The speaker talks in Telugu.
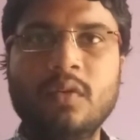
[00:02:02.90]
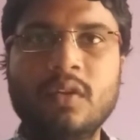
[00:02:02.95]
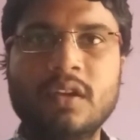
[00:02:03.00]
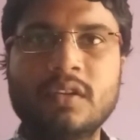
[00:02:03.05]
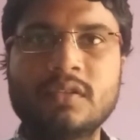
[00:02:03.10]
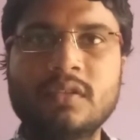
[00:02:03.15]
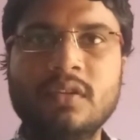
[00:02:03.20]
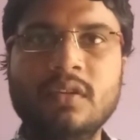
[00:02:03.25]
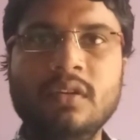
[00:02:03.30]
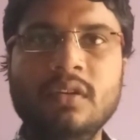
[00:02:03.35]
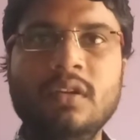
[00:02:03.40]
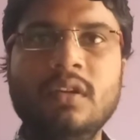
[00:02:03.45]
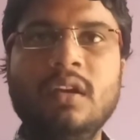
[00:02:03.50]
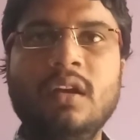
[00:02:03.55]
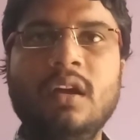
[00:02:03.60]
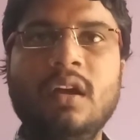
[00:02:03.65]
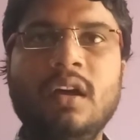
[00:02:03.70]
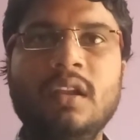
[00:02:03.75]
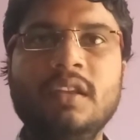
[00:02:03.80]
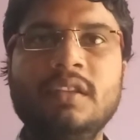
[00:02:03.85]
బౌలర్స్లో
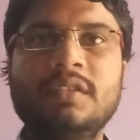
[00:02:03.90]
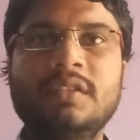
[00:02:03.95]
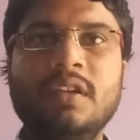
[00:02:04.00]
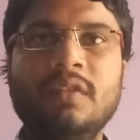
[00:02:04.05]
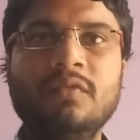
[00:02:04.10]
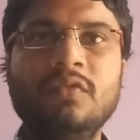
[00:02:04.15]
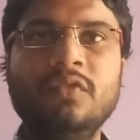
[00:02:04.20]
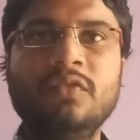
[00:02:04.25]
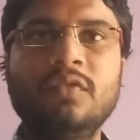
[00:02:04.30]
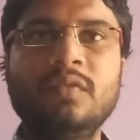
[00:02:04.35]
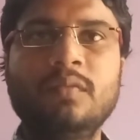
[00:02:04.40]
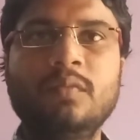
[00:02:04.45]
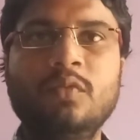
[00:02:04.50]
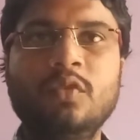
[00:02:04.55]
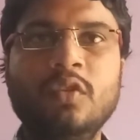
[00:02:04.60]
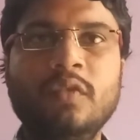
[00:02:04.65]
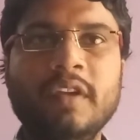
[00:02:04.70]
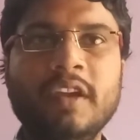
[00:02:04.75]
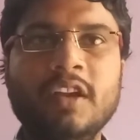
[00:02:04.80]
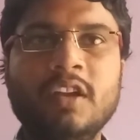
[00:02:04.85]
హరీష్ రవూఫ్
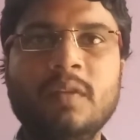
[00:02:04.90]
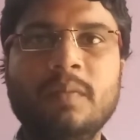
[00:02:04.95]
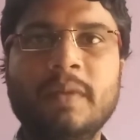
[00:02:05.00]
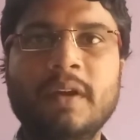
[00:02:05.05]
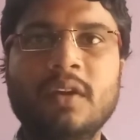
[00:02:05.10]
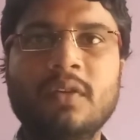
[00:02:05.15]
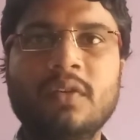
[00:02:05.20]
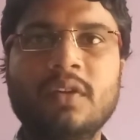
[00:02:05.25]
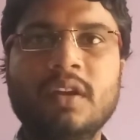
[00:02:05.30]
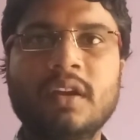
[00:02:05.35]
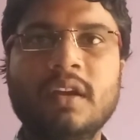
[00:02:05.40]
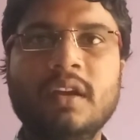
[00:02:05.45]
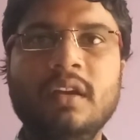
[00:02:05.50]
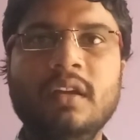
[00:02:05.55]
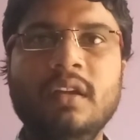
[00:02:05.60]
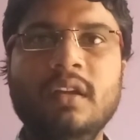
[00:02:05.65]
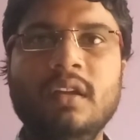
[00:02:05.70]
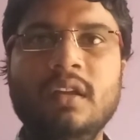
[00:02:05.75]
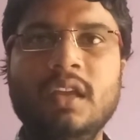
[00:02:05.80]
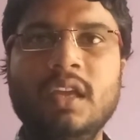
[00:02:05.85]
మూడు వికెట్లు పడగొట్టగా
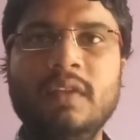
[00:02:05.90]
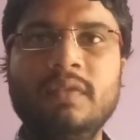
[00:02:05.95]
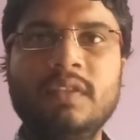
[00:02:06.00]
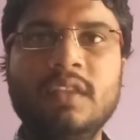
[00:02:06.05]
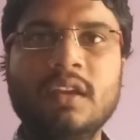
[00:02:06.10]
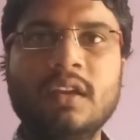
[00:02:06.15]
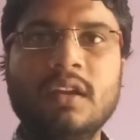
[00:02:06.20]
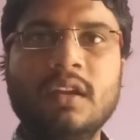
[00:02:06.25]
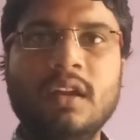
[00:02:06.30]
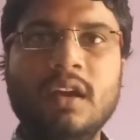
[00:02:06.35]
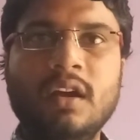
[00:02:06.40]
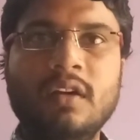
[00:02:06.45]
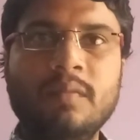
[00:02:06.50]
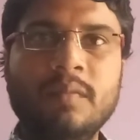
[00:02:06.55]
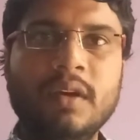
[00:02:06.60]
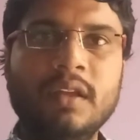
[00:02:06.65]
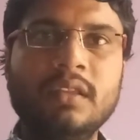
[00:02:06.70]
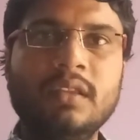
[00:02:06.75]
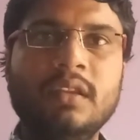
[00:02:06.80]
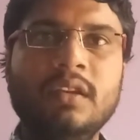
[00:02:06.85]
ఇఫ్తికర్
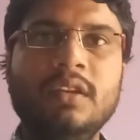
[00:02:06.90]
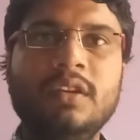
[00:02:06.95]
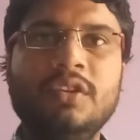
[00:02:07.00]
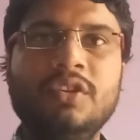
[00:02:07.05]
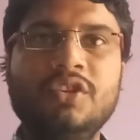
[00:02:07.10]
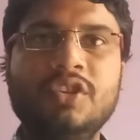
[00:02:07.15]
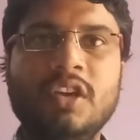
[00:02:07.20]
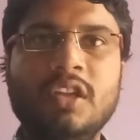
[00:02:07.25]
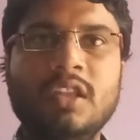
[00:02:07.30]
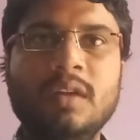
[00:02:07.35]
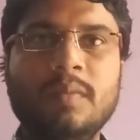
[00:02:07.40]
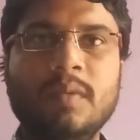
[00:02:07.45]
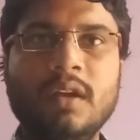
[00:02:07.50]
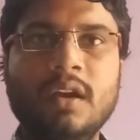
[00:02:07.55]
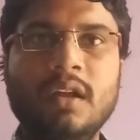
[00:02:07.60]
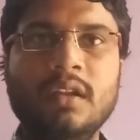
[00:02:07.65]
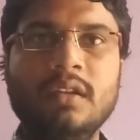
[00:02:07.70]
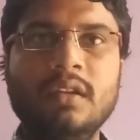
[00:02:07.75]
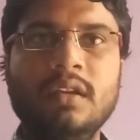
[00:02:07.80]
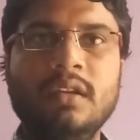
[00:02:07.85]
అహ్మద్ షాదబ్
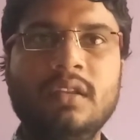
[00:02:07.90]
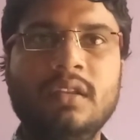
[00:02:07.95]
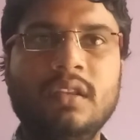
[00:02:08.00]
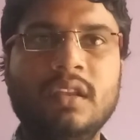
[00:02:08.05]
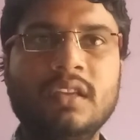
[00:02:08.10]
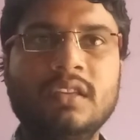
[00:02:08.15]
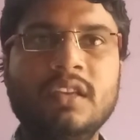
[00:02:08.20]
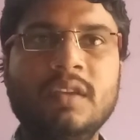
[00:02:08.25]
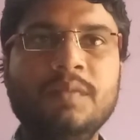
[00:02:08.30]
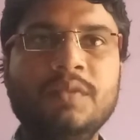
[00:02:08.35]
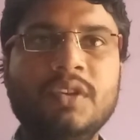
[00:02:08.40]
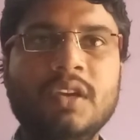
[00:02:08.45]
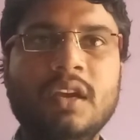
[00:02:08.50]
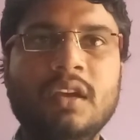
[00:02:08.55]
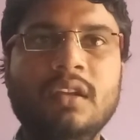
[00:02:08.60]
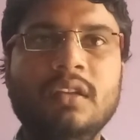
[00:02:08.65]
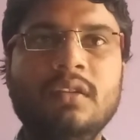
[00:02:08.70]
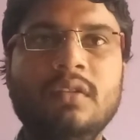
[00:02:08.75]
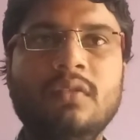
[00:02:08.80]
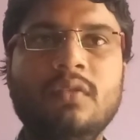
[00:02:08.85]
ఖాన్ నసీం షా
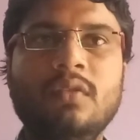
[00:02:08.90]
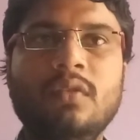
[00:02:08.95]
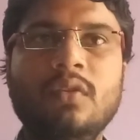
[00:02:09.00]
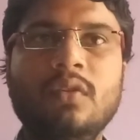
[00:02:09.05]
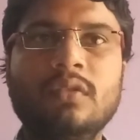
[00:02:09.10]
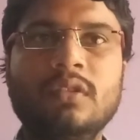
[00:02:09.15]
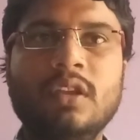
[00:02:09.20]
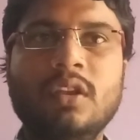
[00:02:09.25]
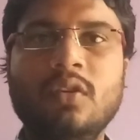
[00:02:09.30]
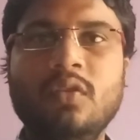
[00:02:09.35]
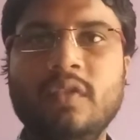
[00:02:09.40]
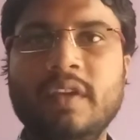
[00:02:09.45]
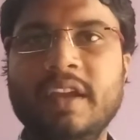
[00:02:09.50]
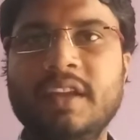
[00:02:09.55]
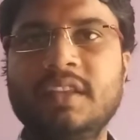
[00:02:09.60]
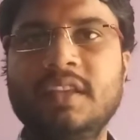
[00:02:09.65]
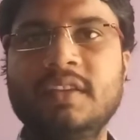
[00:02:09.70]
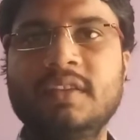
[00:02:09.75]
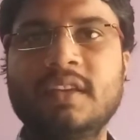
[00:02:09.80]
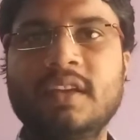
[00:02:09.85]
తలో
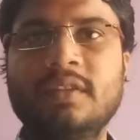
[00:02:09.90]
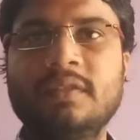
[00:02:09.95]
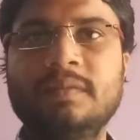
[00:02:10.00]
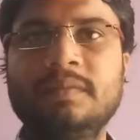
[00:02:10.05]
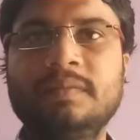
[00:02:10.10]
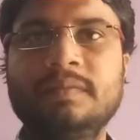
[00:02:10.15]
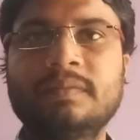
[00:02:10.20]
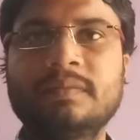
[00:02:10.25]
వికెట్ తీశారు